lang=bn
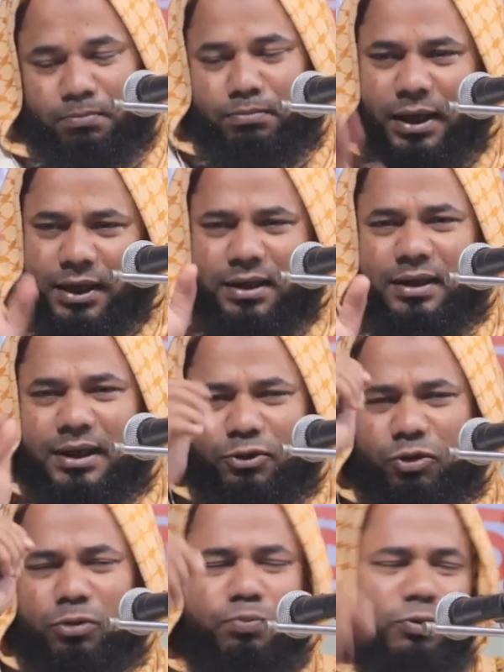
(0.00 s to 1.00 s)
মেয়েকে
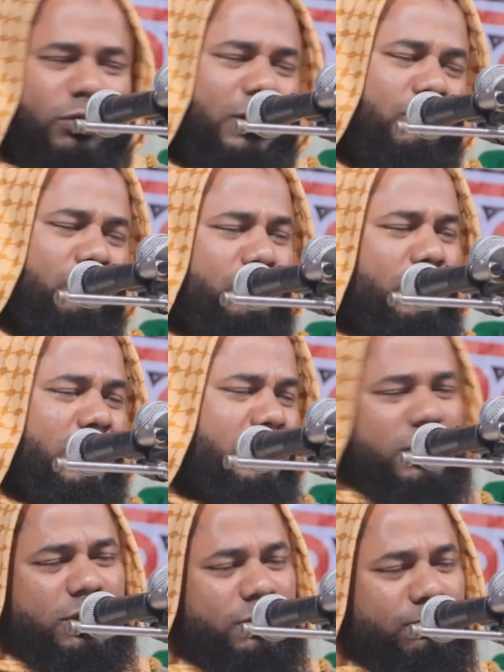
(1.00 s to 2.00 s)
এত প্রাধান্য
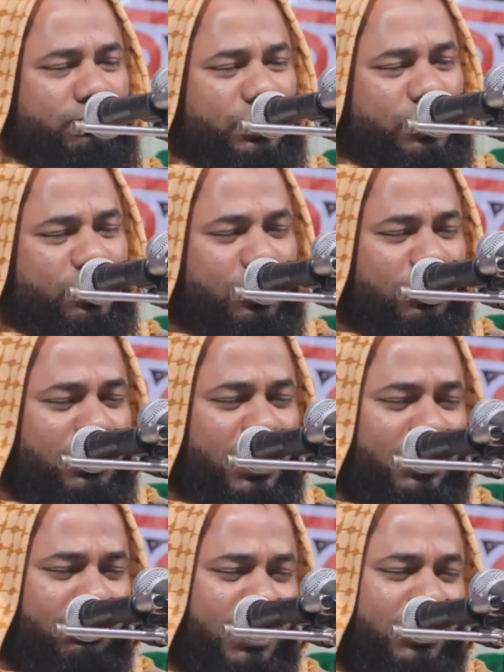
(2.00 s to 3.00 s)
দিয়েছেন বিশ্বনবী
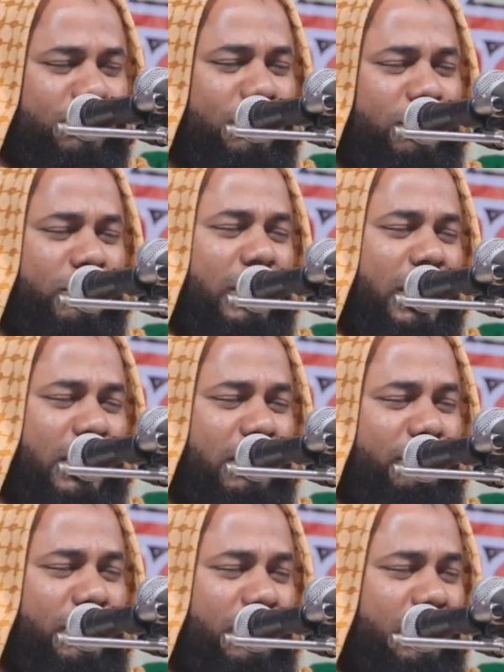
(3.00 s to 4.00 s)
রহমাতুল্লিল
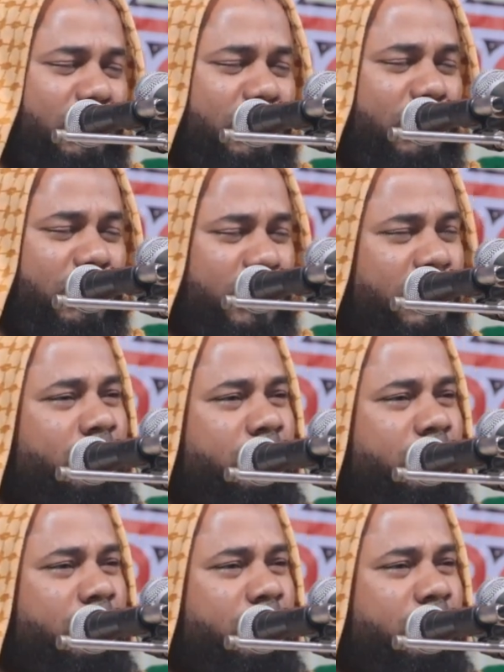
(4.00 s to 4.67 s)
আলমিন